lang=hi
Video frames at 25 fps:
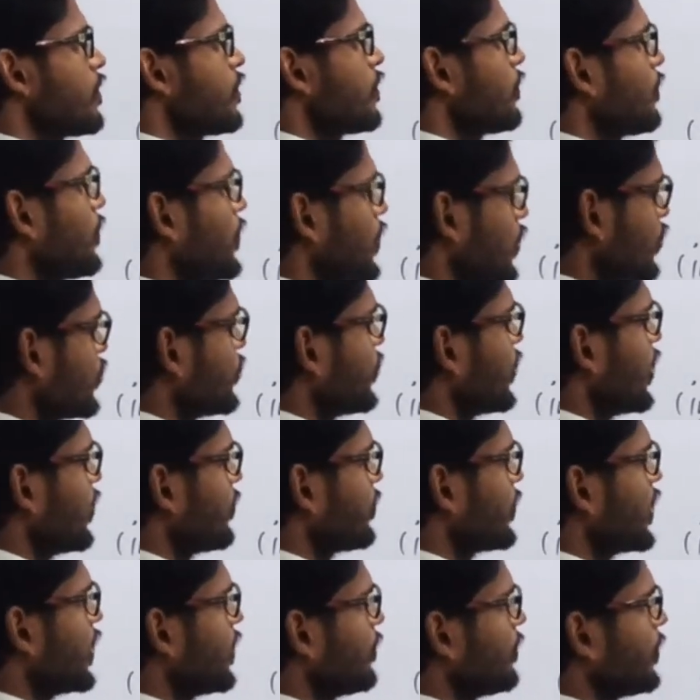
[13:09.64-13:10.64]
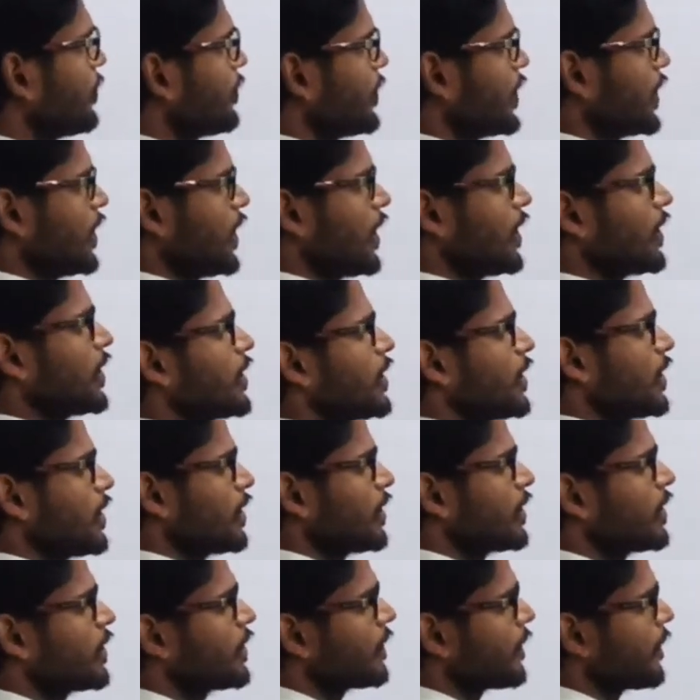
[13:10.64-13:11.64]
फ्यूज बल्ब की हमें मिल जाएगी
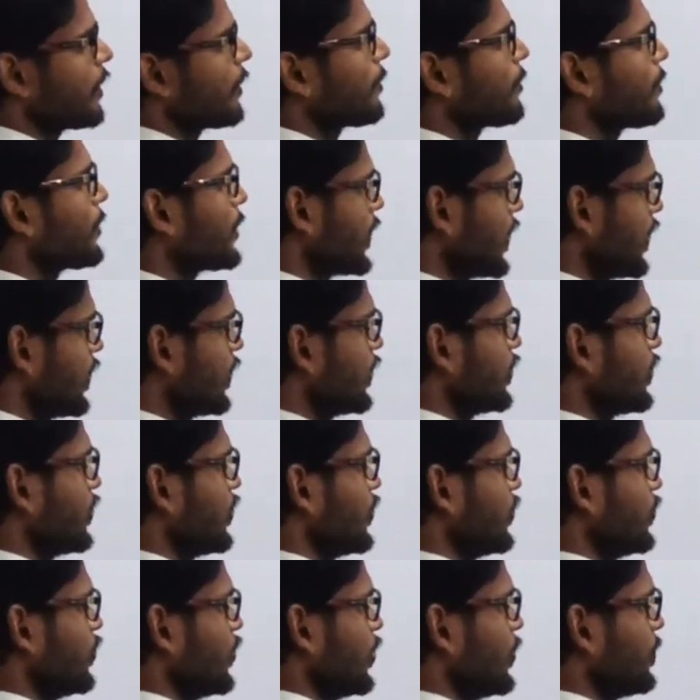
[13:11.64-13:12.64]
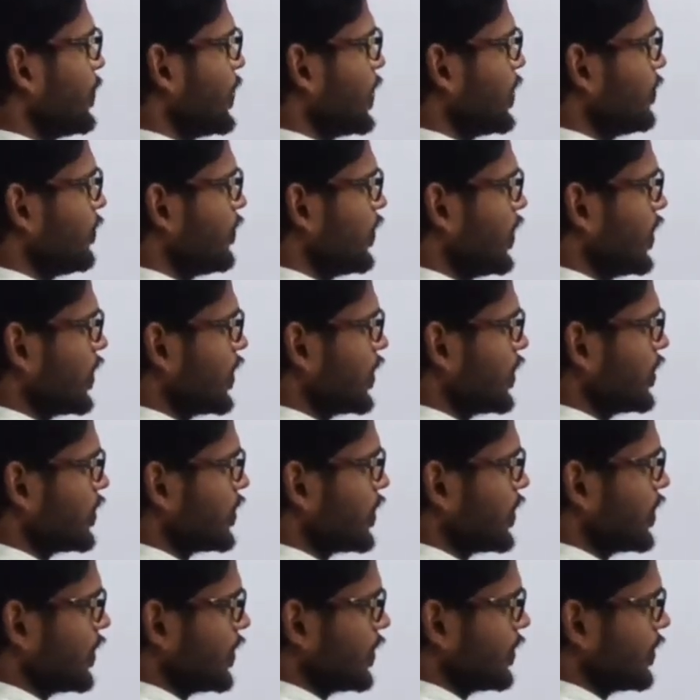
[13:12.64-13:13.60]
तो द्विपद टन से